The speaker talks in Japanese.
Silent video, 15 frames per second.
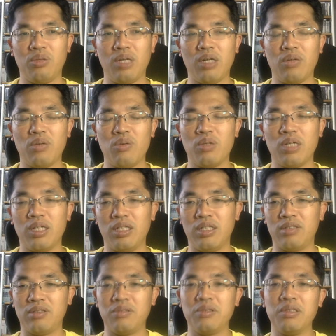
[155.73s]
とが今回
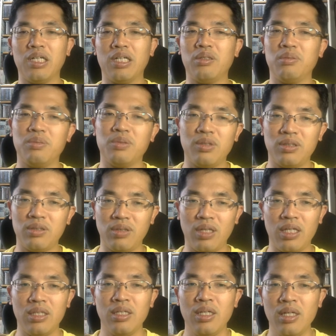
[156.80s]
ね、すごいなと思うんですよ
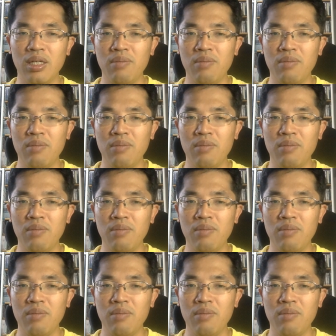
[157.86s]
ね。